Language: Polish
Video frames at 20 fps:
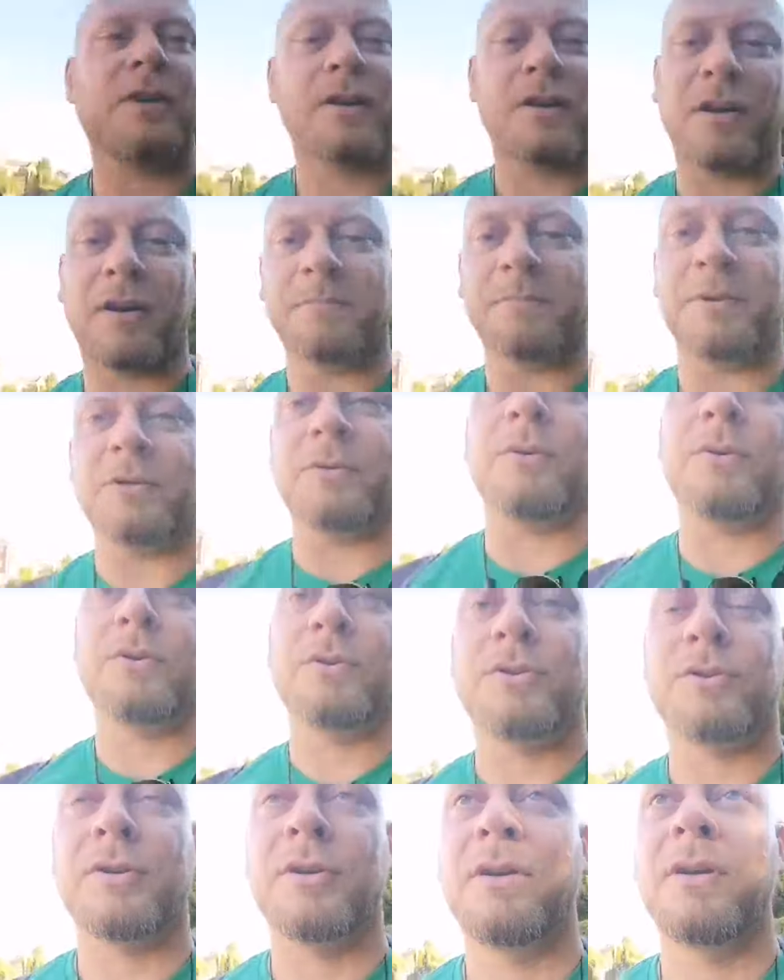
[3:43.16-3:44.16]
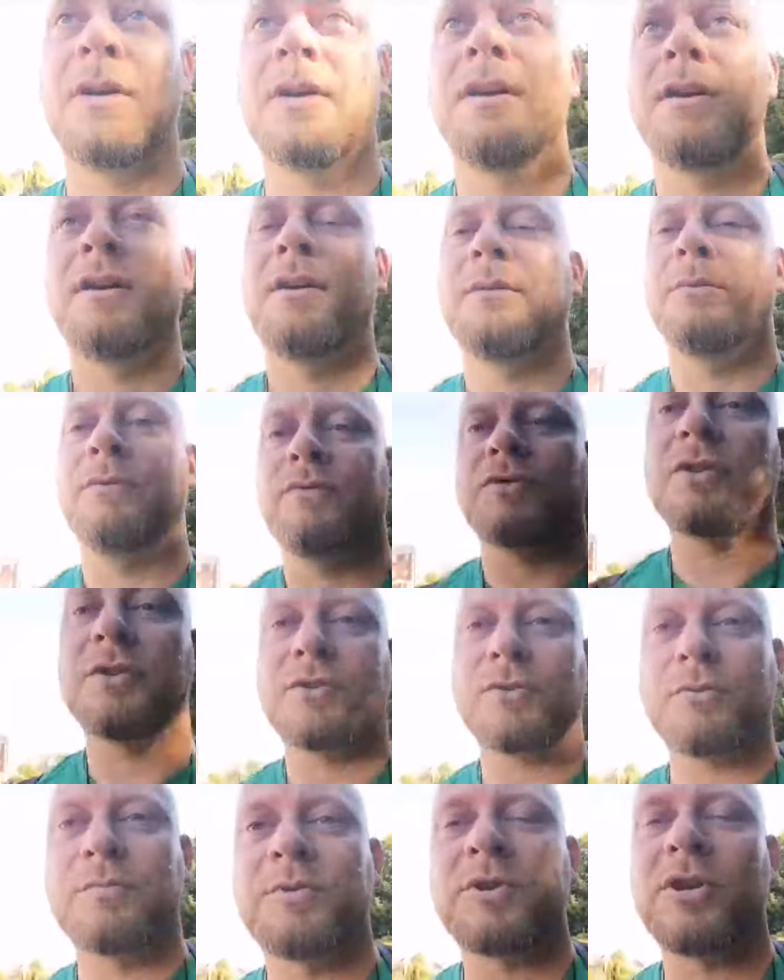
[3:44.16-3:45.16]
taka miłość. Mówi, że
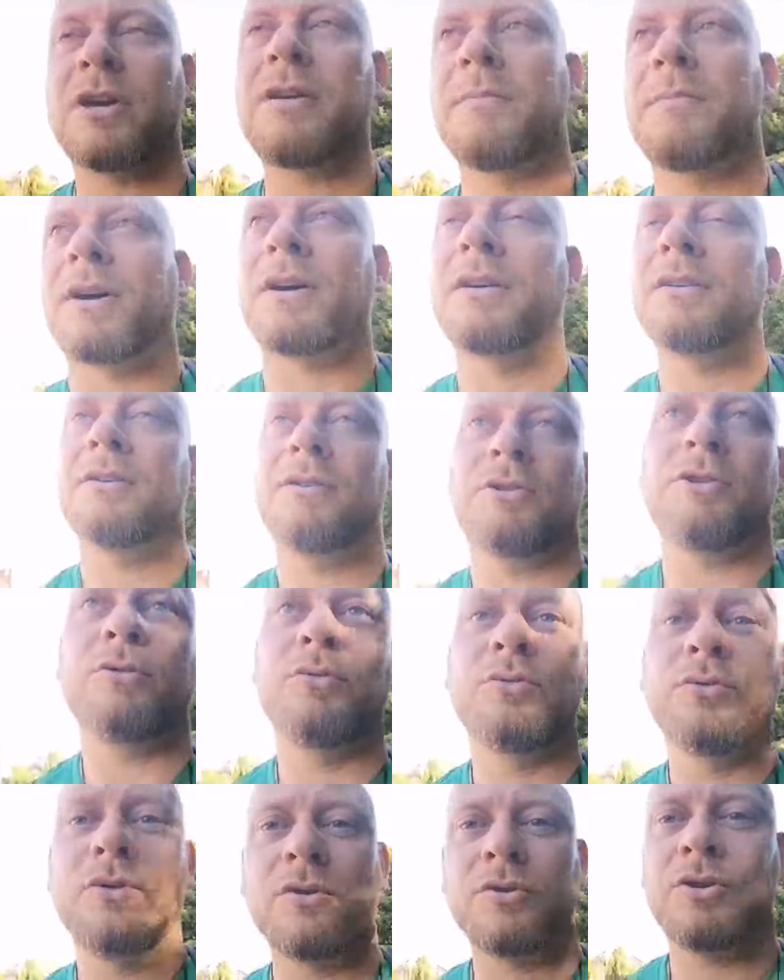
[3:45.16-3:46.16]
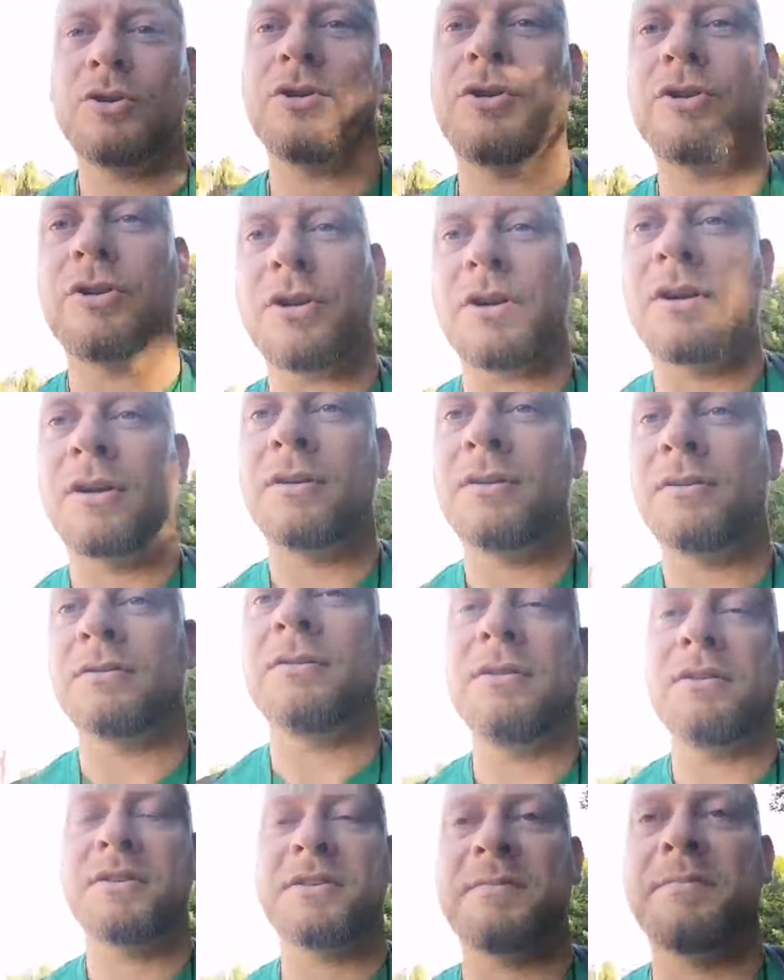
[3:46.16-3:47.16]
jest uprzejma, nie unosi się,
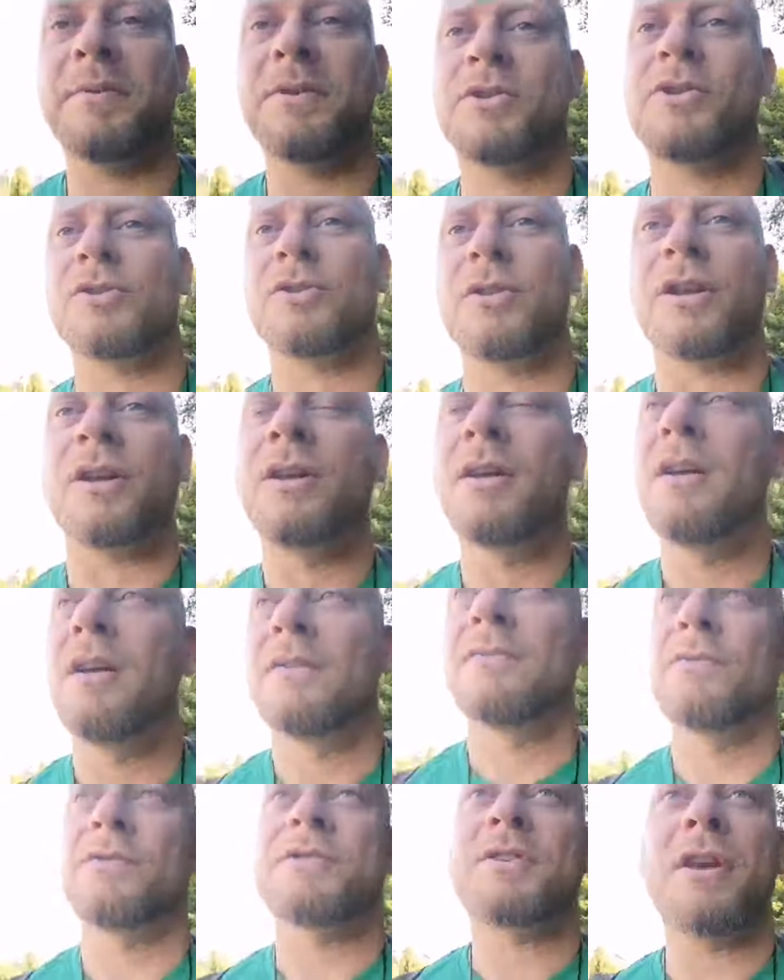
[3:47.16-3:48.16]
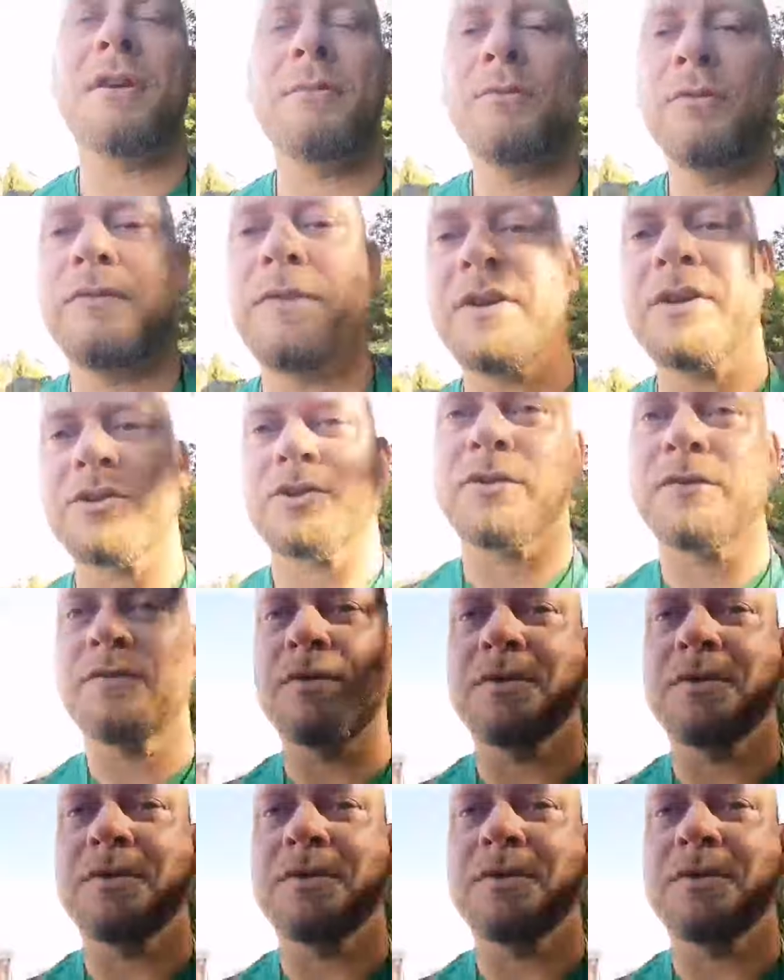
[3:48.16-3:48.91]
nie jest pyszna, wszystkiemu wierzy,